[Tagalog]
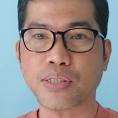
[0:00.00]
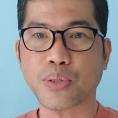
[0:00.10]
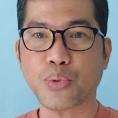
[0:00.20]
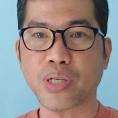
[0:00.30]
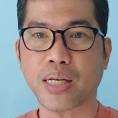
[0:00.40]

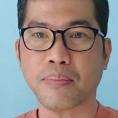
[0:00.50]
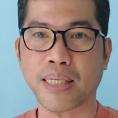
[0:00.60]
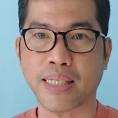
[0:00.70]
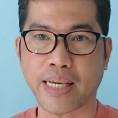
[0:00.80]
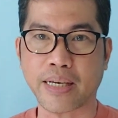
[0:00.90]
social
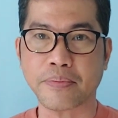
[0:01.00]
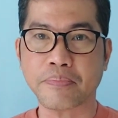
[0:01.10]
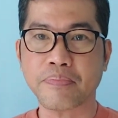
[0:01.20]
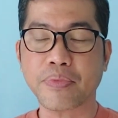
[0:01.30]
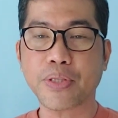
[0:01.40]
media
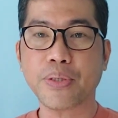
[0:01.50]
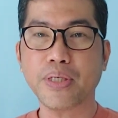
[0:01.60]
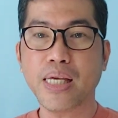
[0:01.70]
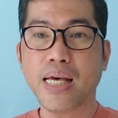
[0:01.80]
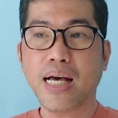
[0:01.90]
no
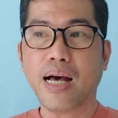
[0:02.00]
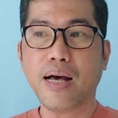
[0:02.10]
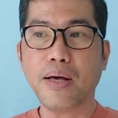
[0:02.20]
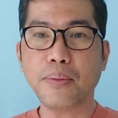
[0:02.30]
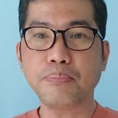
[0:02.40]

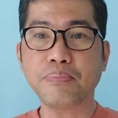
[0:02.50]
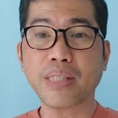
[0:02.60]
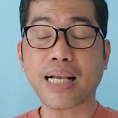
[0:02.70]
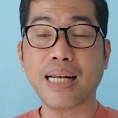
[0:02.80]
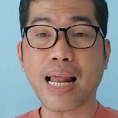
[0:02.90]
um
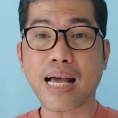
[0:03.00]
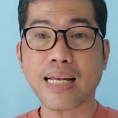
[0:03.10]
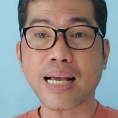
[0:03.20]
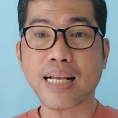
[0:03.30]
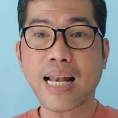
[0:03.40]
nagla
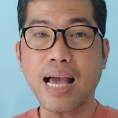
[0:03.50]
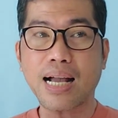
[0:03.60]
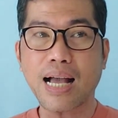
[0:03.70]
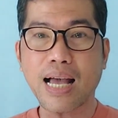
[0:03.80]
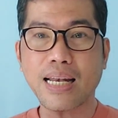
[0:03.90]

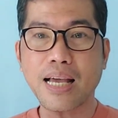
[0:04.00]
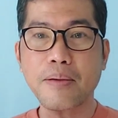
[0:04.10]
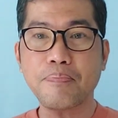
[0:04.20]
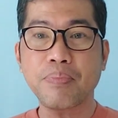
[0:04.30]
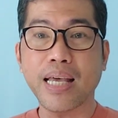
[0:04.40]

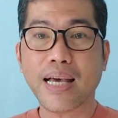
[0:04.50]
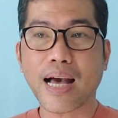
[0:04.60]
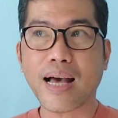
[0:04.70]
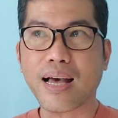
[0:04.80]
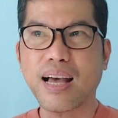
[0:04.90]
naglaganap
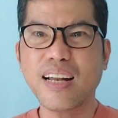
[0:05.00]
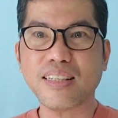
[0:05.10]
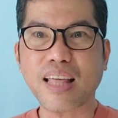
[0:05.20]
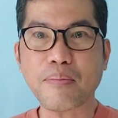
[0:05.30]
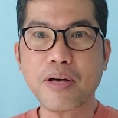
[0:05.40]
uh,
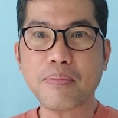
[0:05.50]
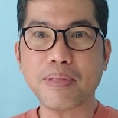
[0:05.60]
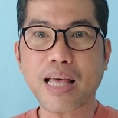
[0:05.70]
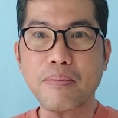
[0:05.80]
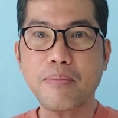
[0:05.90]
tama
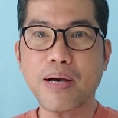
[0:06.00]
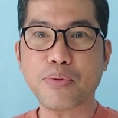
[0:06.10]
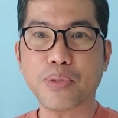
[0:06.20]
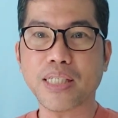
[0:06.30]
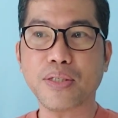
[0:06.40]
tama bang
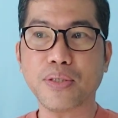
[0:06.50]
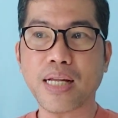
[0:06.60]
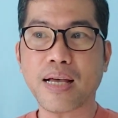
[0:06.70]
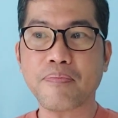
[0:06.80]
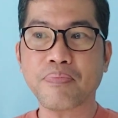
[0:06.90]
word ko
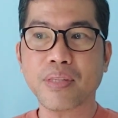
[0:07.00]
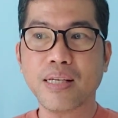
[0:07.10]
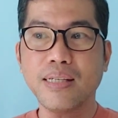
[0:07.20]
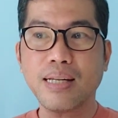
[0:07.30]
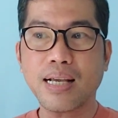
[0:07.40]
na
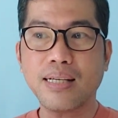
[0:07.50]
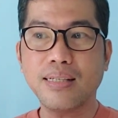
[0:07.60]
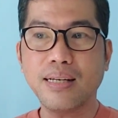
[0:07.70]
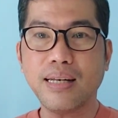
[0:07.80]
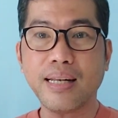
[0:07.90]
nag
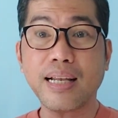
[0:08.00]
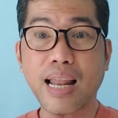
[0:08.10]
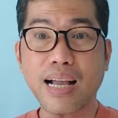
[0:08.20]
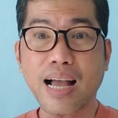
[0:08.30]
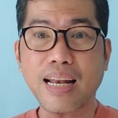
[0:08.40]

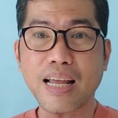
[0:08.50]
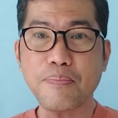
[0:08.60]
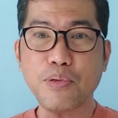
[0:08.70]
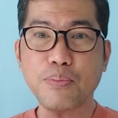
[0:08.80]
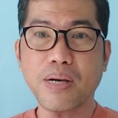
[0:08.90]

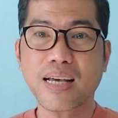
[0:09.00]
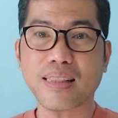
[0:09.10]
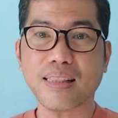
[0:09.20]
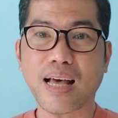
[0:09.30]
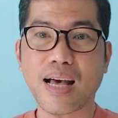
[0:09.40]
naglaganap yung mga
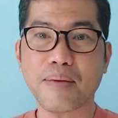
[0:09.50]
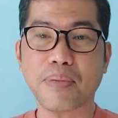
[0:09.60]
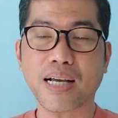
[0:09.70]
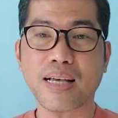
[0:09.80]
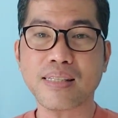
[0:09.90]
uh,
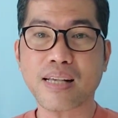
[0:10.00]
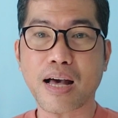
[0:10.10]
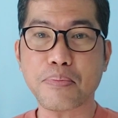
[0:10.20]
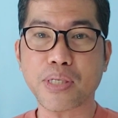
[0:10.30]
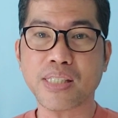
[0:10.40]
mga
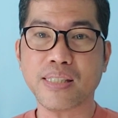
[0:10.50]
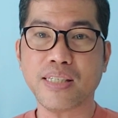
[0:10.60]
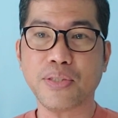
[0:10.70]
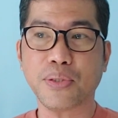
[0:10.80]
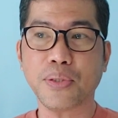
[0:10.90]
scammers
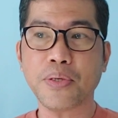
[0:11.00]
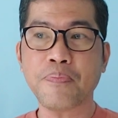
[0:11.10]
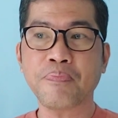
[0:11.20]
dito